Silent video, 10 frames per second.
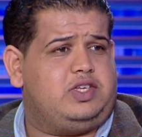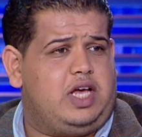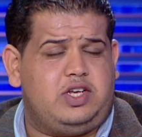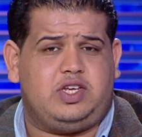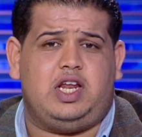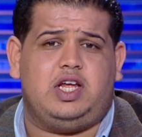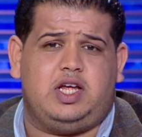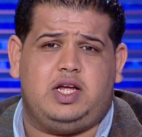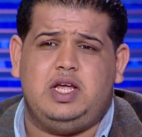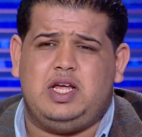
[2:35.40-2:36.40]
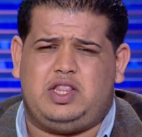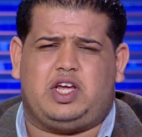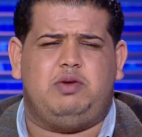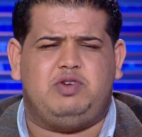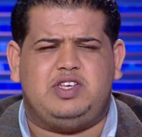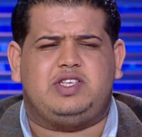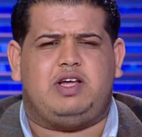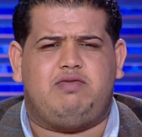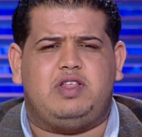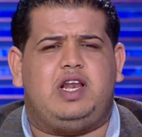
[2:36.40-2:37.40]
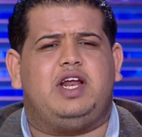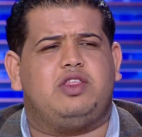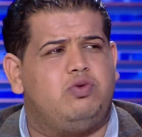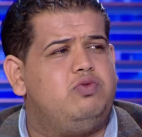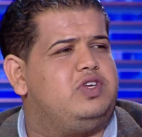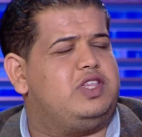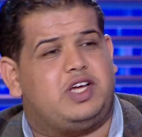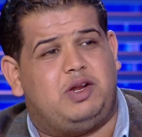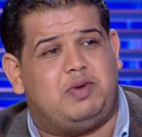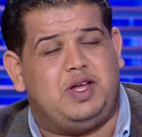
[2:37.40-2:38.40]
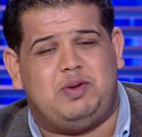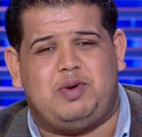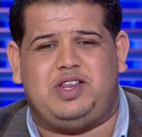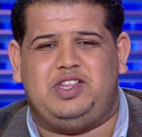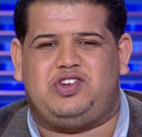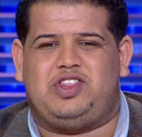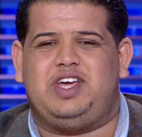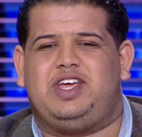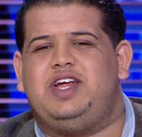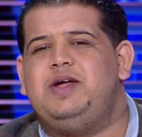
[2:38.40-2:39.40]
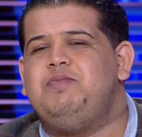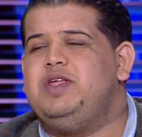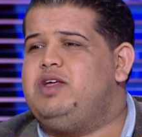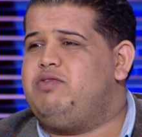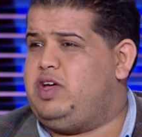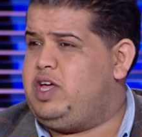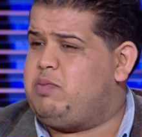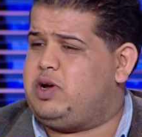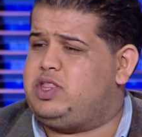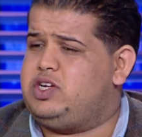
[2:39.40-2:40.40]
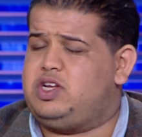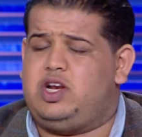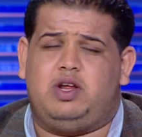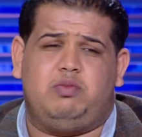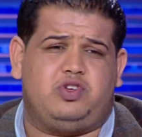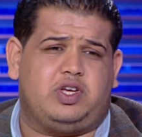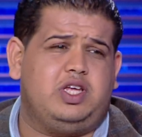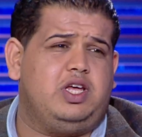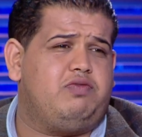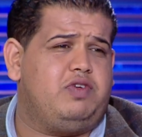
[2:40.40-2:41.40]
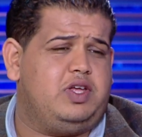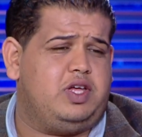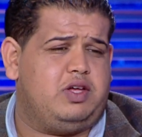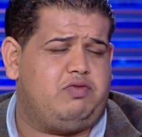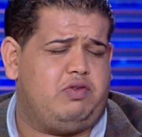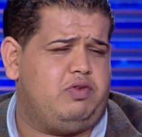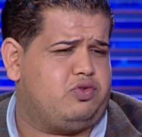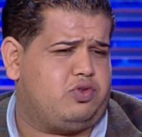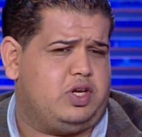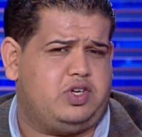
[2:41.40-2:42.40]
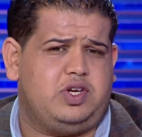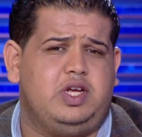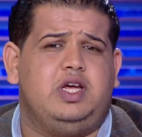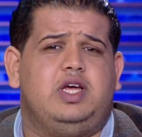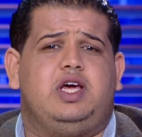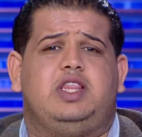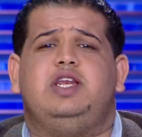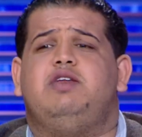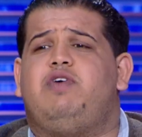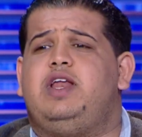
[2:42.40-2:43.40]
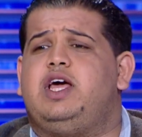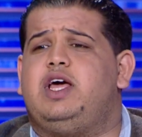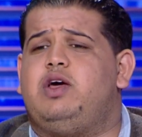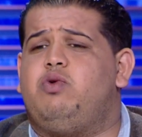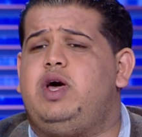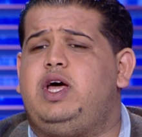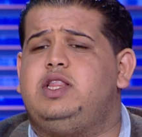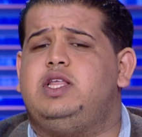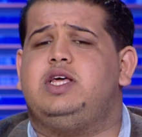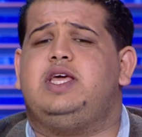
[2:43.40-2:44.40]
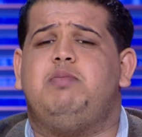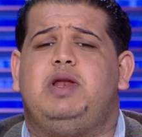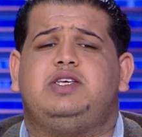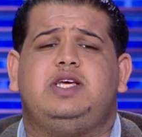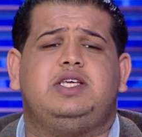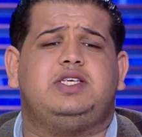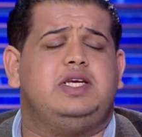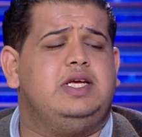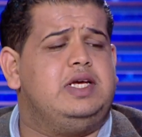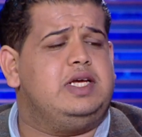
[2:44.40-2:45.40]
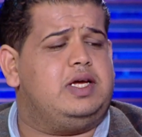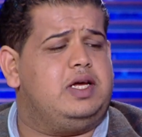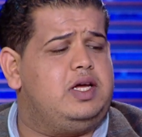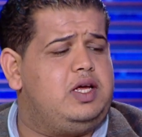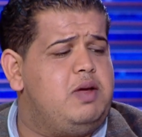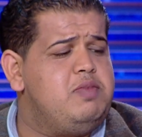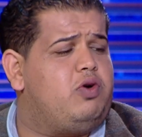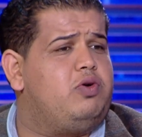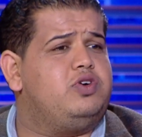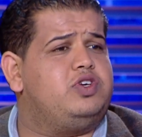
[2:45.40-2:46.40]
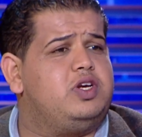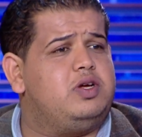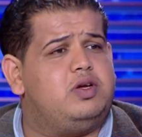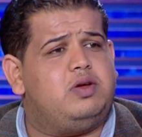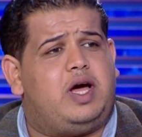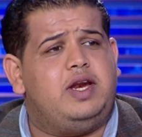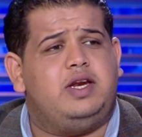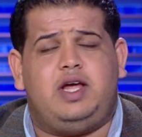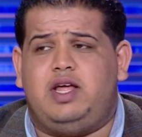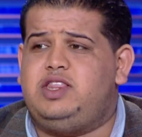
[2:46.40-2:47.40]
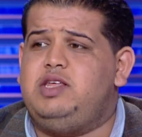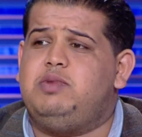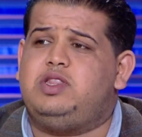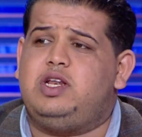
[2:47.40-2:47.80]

حايز على تقريبا جائزه افضل عرض تونسي تقريبا كان ما خفنيش الذاكره في ايام قرطاج الموسيقيه في في 2016 اذا فلقى واحد كان بالاساس آه، لم يخرج عن عن تيمه